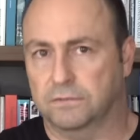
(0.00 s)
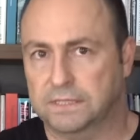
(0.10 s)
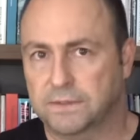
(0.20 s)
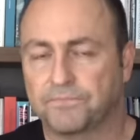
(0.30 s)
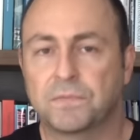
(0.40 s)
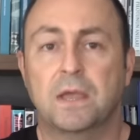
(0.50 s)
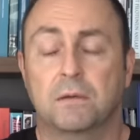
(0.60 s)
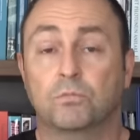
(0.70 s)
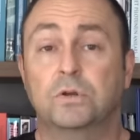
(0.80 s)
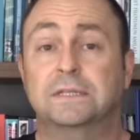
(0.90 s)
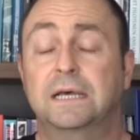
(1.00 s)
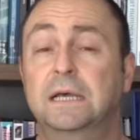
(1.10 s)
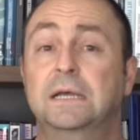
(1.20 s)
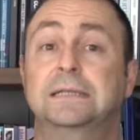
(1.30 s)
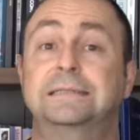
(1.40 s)
var.
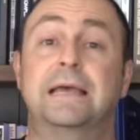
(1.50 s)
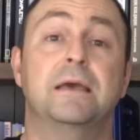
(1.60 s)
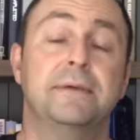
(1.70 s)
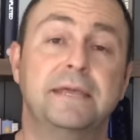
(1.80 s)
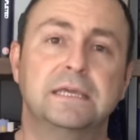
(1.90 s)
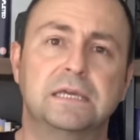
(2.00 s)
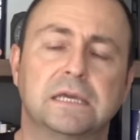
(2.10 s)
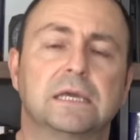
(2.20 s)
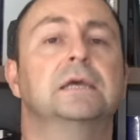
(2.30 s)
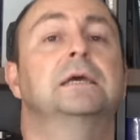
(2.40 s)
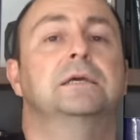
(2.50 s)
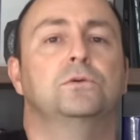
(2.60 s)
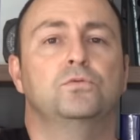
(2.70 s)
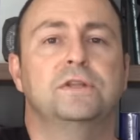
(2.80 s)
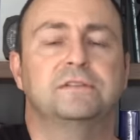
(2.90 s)
Burada TB2
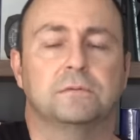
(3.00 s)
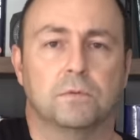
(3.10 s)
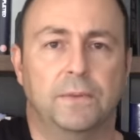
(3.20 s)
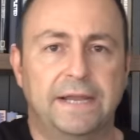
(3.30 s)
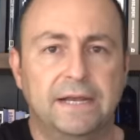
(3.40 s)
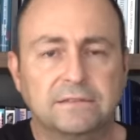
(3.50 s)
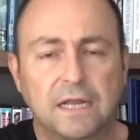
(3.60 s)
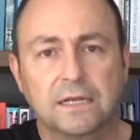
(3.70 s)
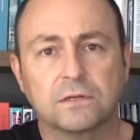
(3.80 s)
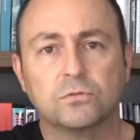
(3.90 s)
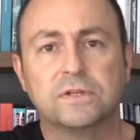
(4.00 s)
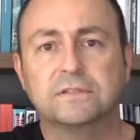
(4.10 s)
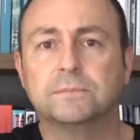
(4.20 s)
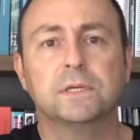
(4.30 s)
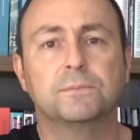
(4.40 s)
üretimi, bayraktarların
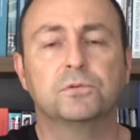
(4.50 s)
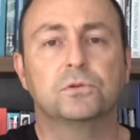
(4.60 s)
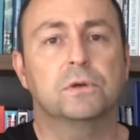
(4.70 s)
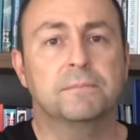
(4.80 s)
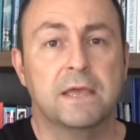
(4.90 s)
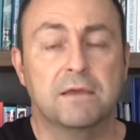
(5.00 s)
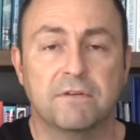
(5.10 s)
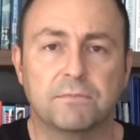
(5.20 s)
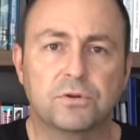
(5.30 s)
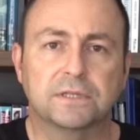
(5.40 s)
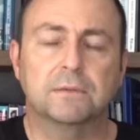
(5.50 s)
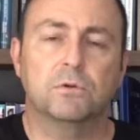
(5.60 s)
üretimi yapılıyor ve burada